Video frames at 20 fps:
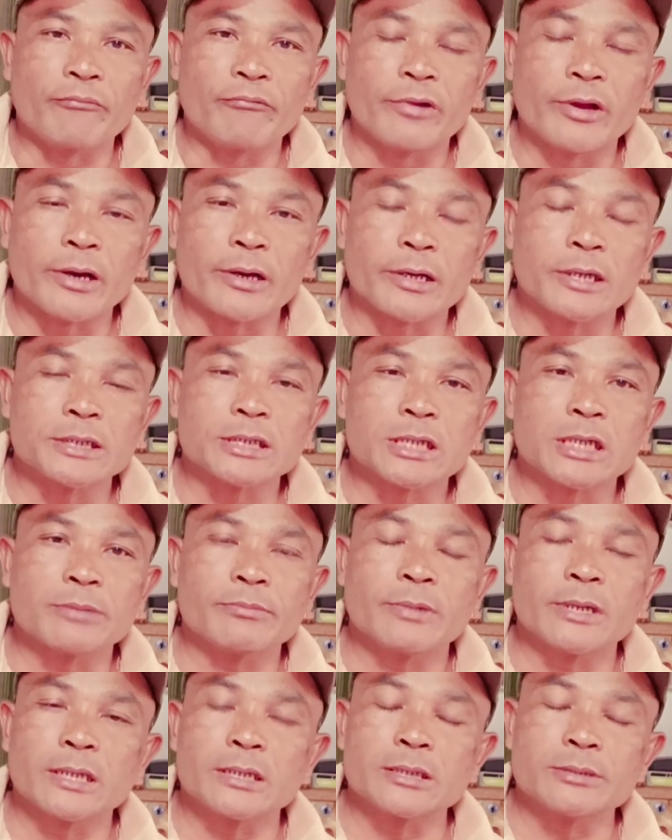pelakna
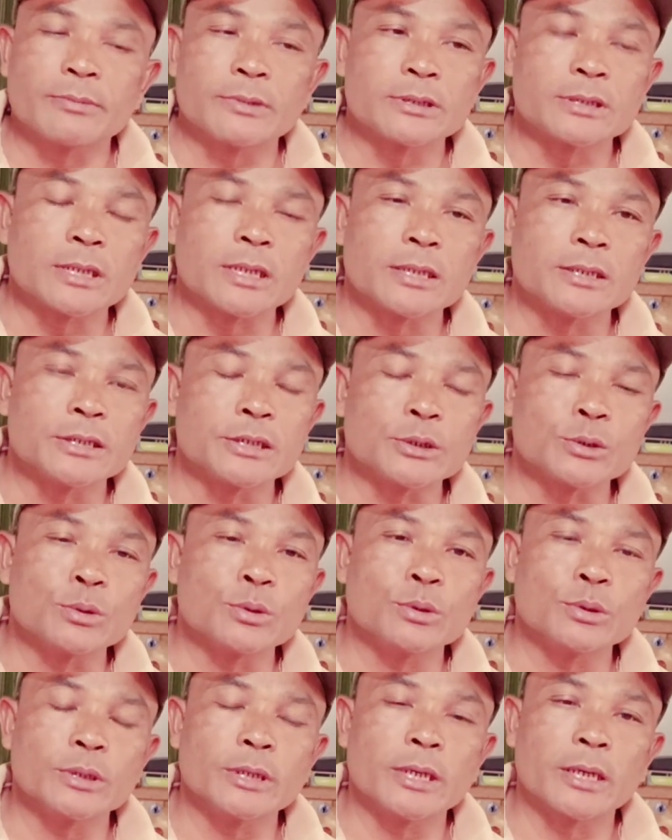sekarang banyak semua sekan
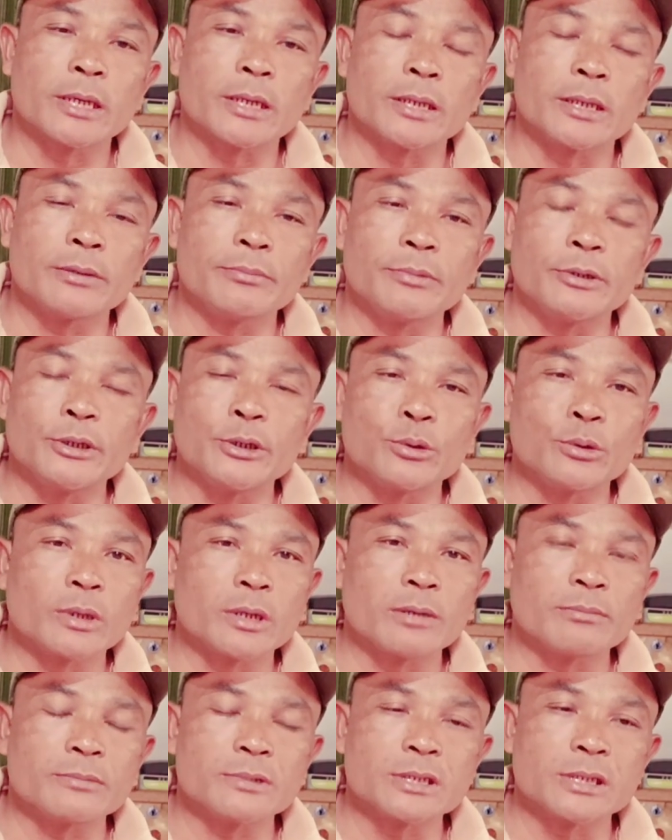diku yang ni video
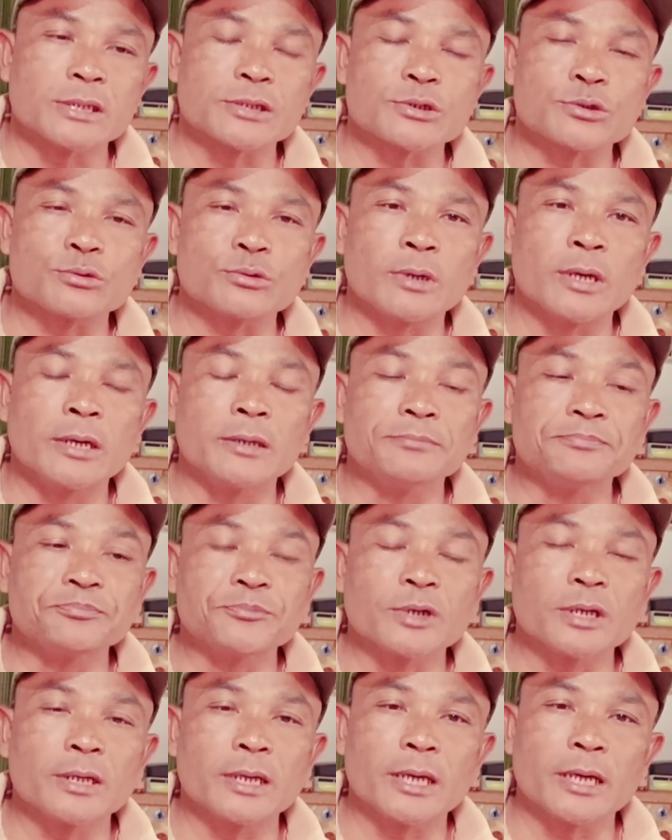nan cak suang
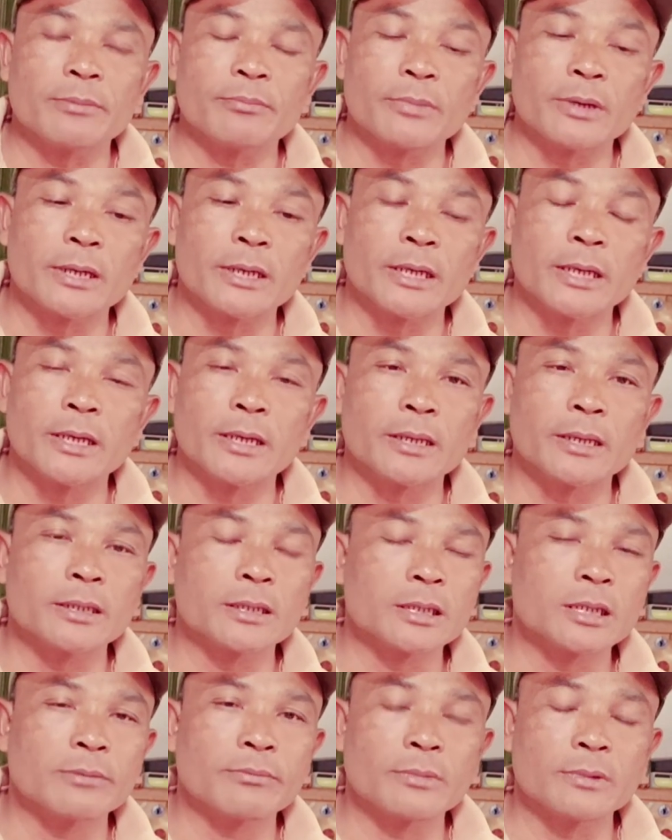ada yang bani yang
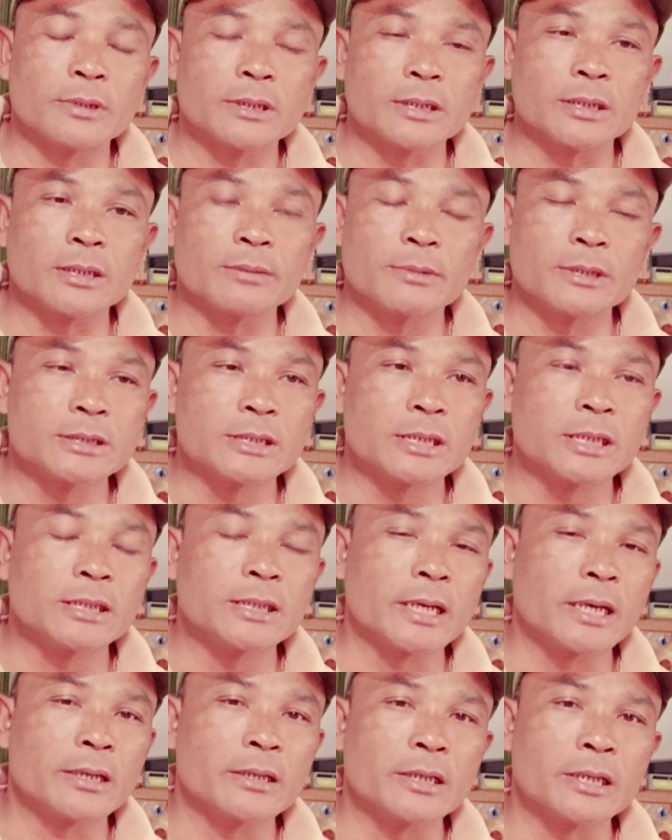ada tentang tentang macam
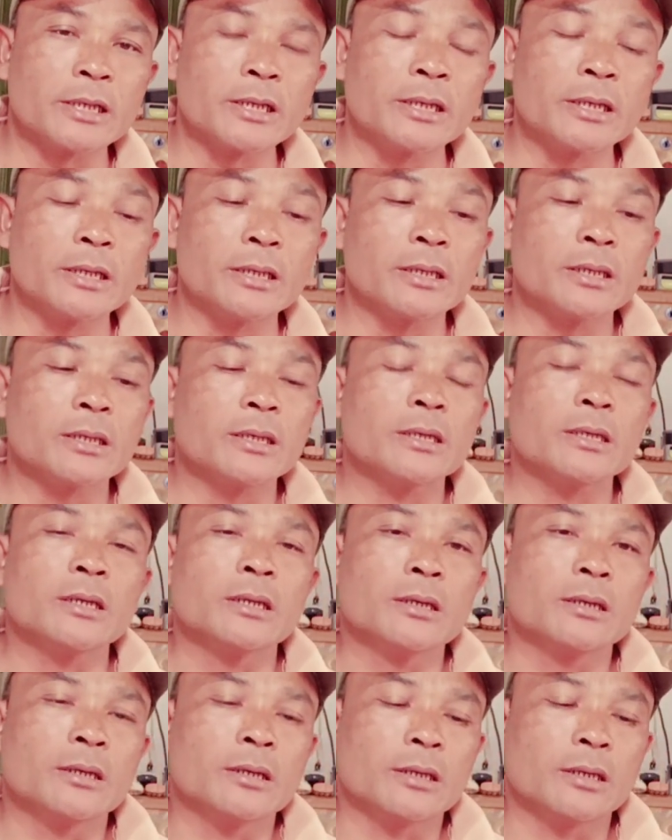ada alde
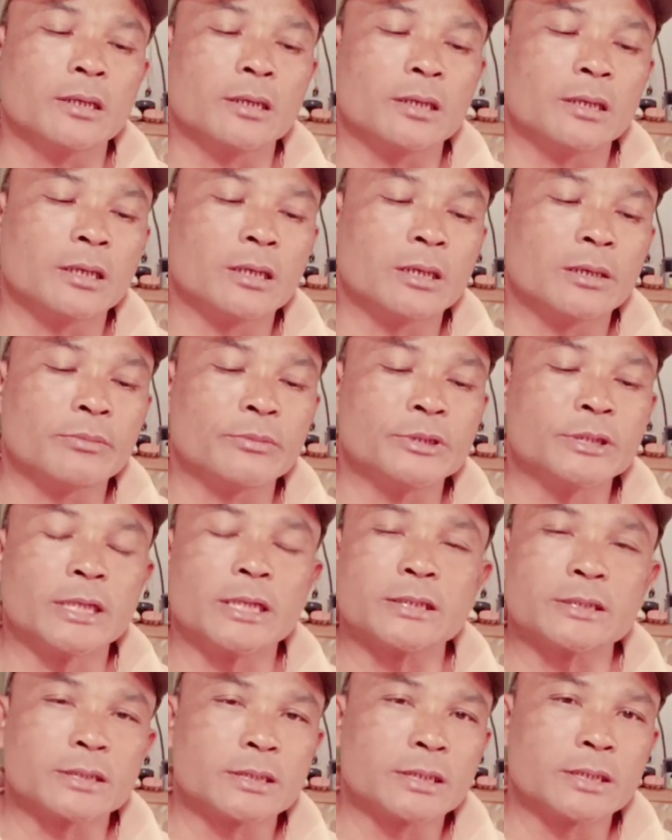eh,
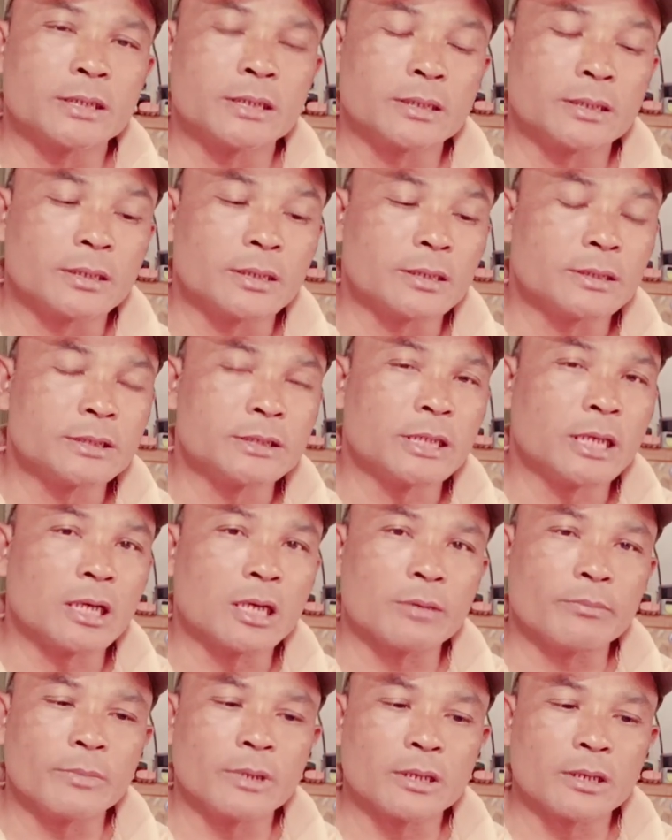macam sini
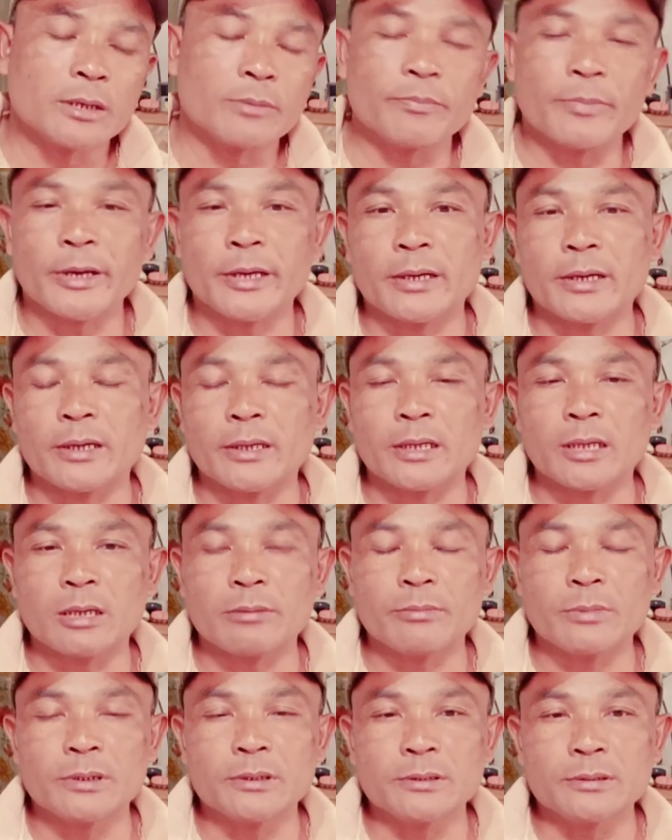siang geman repeng ni
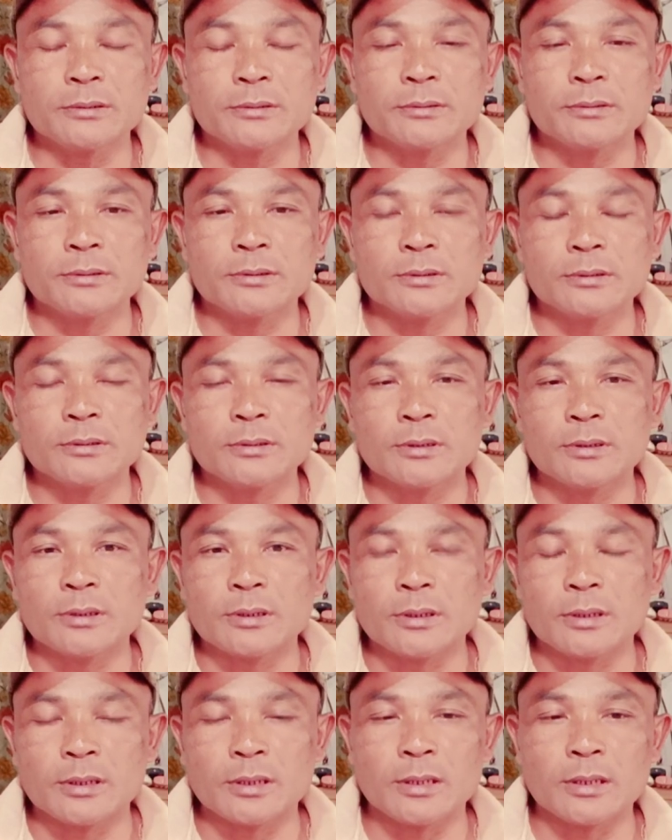geman
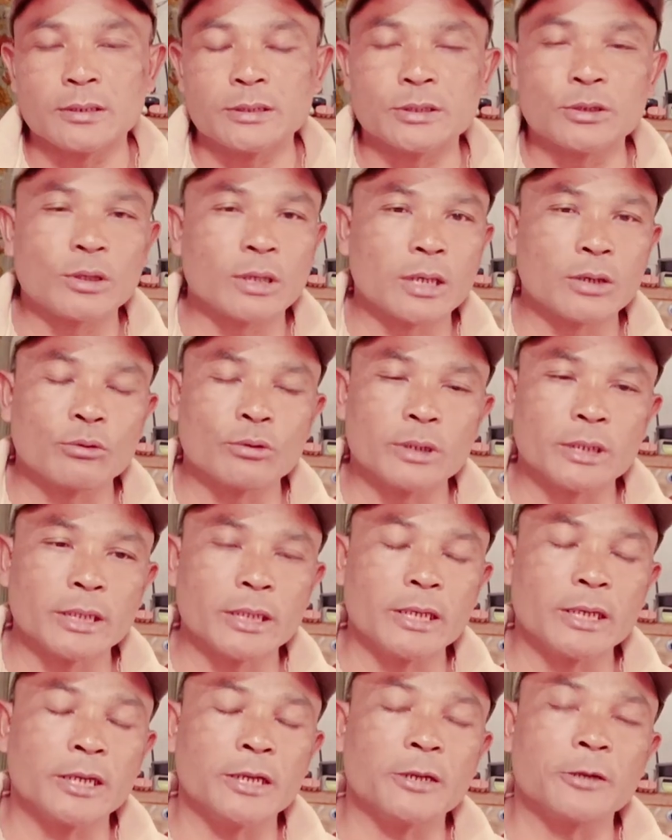eh, cuma kalau
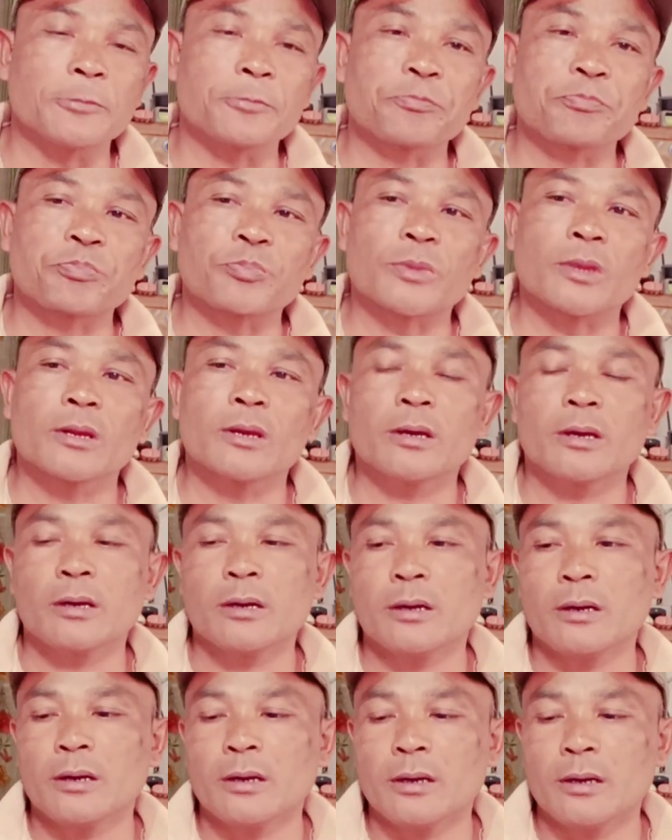dia
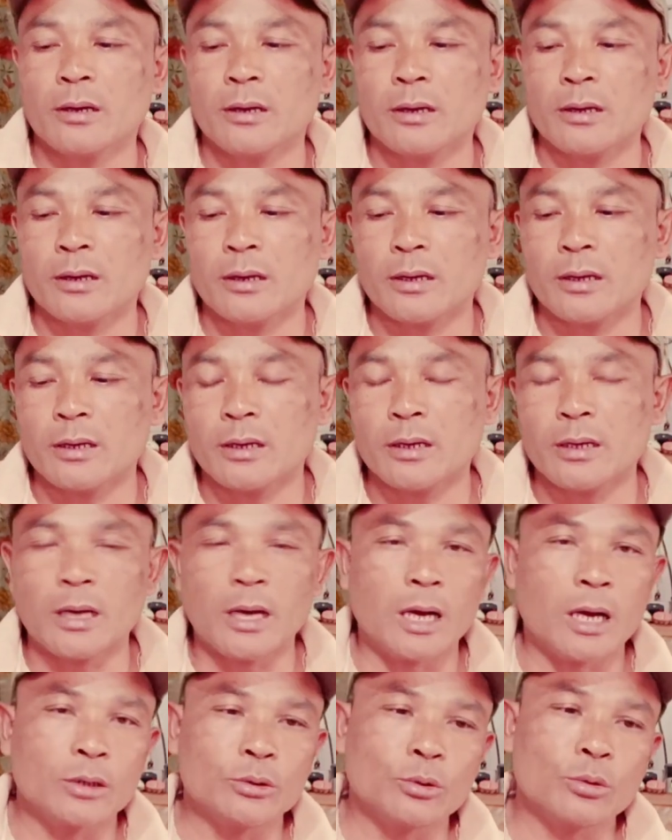eh,
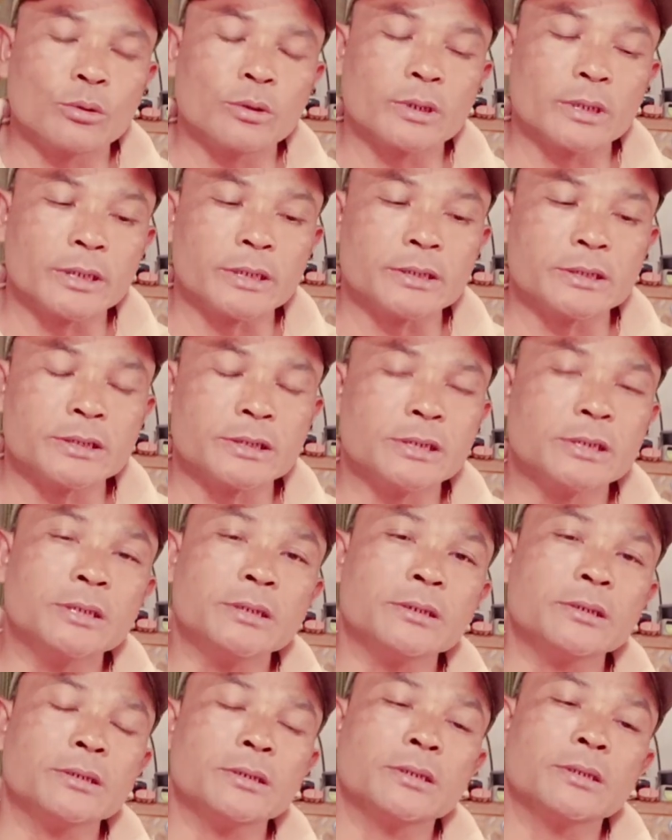adok
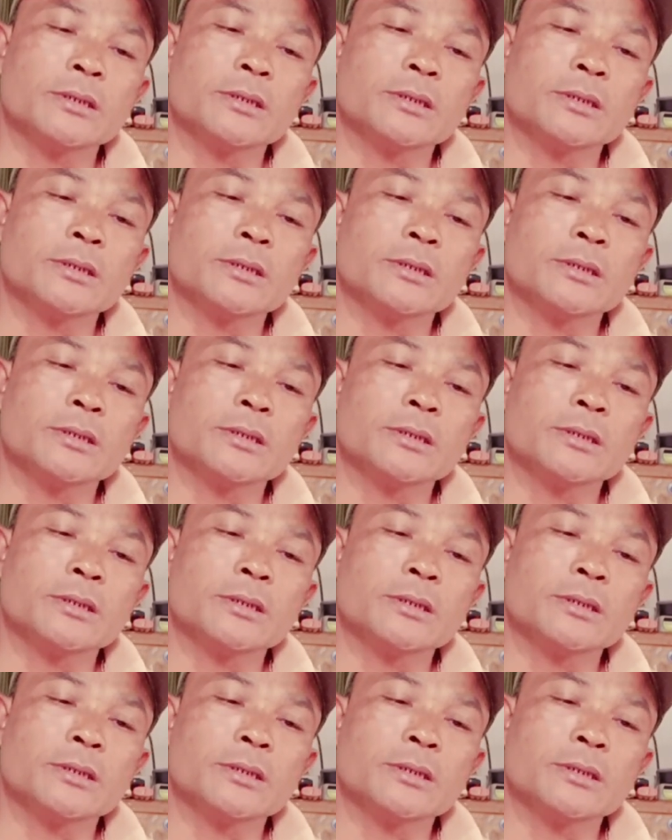krici